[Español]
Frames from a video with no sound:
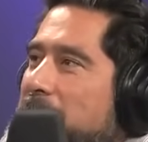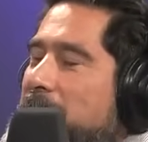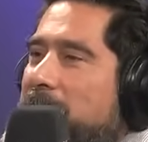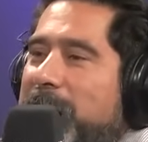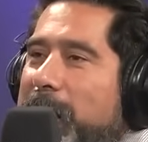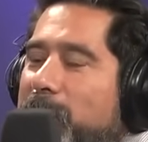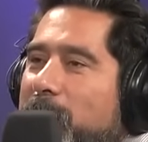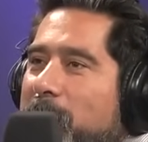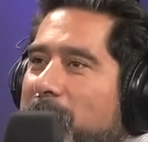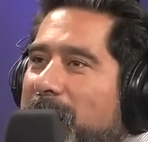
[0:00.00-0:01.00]
digamos,
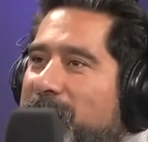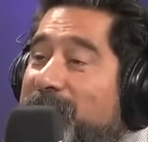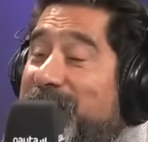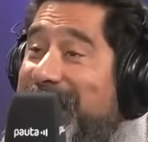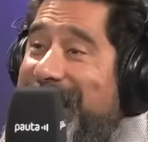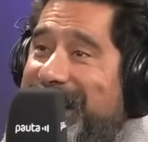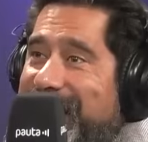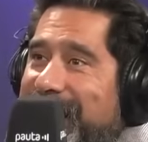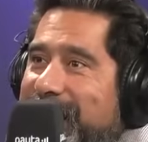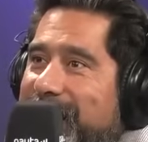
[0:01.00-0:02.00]
más
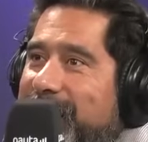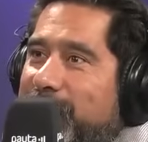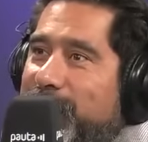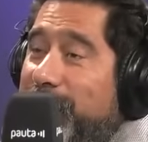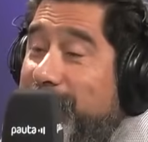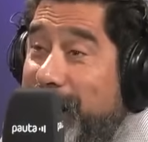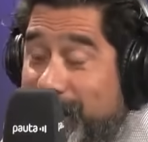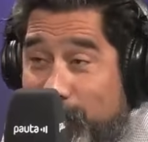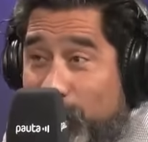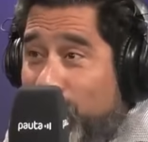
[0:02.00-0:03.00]
filete,
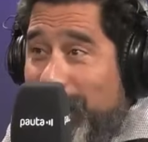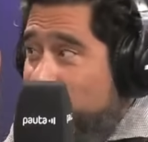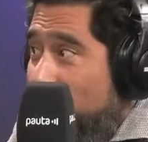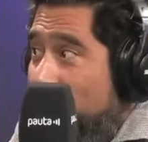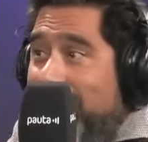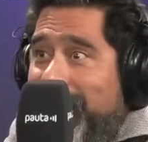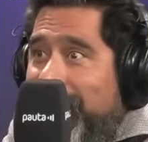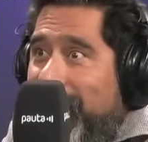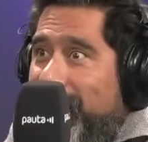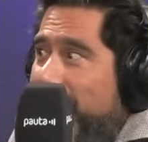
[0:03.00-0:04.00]
de,
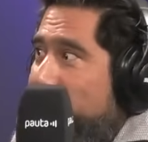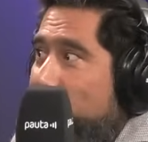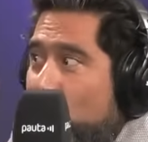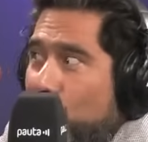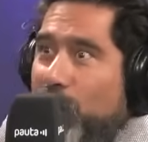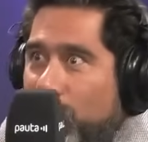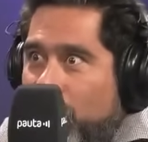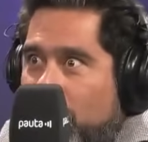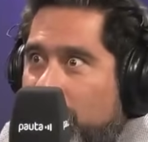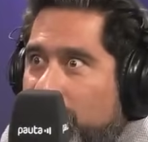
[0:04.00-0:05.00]
Latinoamérica, del
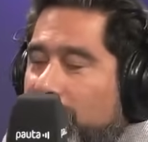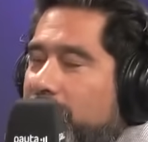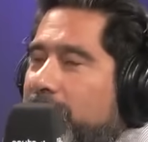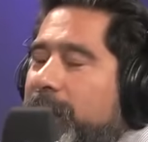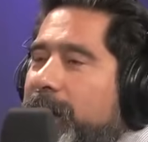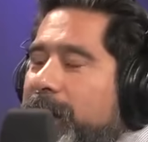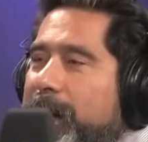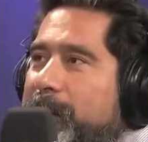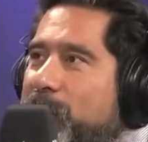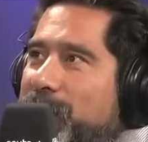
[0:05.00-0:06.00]
mundo.
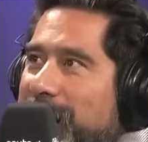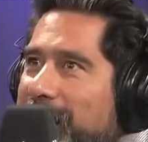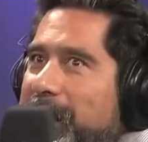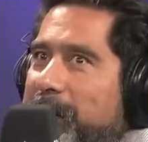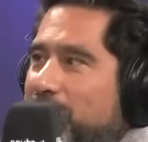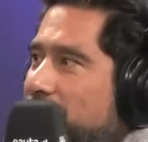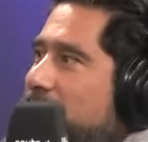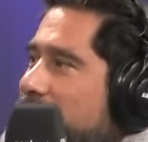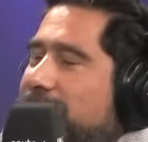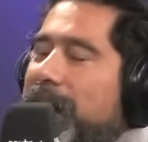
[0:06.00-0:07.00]
Eh, el porcentaje
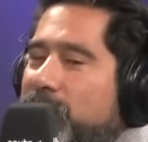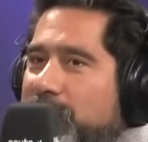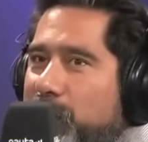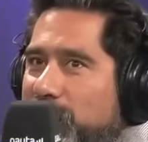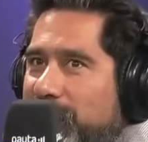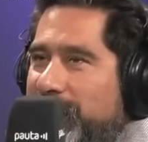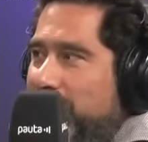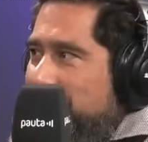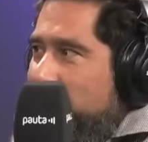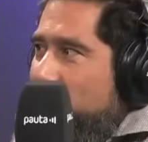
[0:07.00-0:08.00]
que Exacto, muchas veces
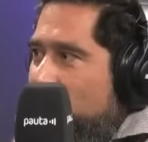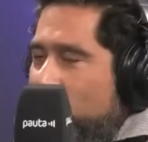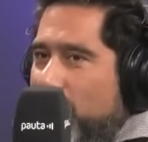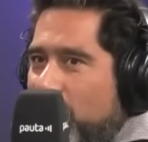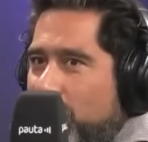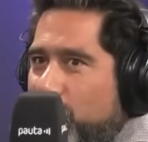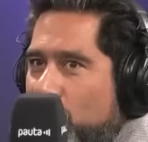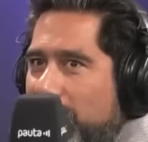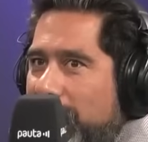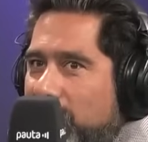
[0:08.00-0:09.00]
también estamos como
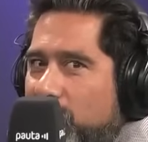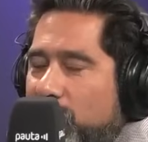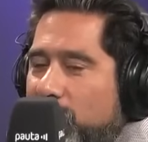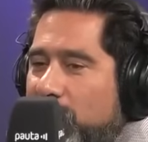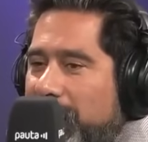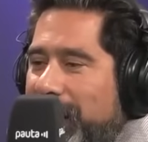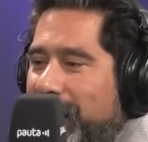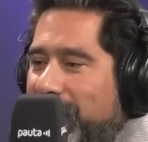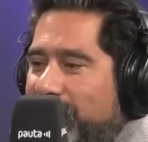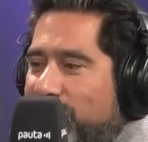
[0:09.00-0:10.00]
buscando eh,
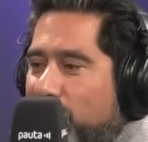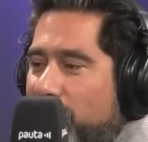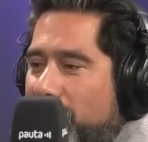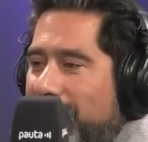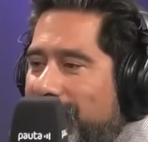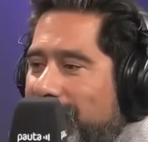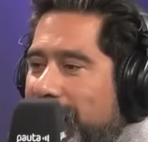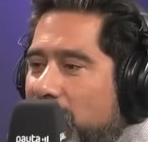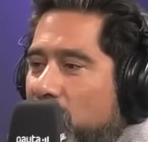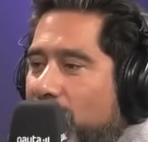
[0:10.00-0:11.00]
la, forma de
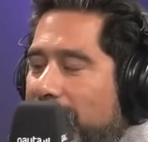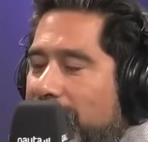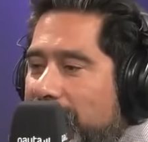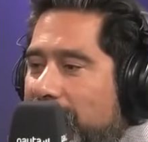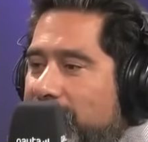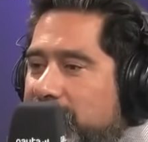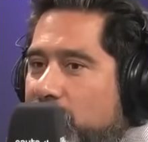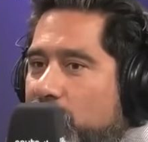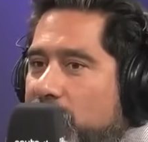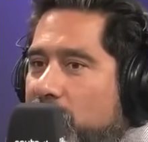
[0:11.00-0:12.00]
enlodar a veces
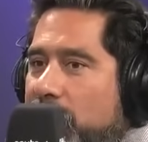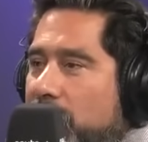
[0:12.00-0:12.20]
cuestiones. pero que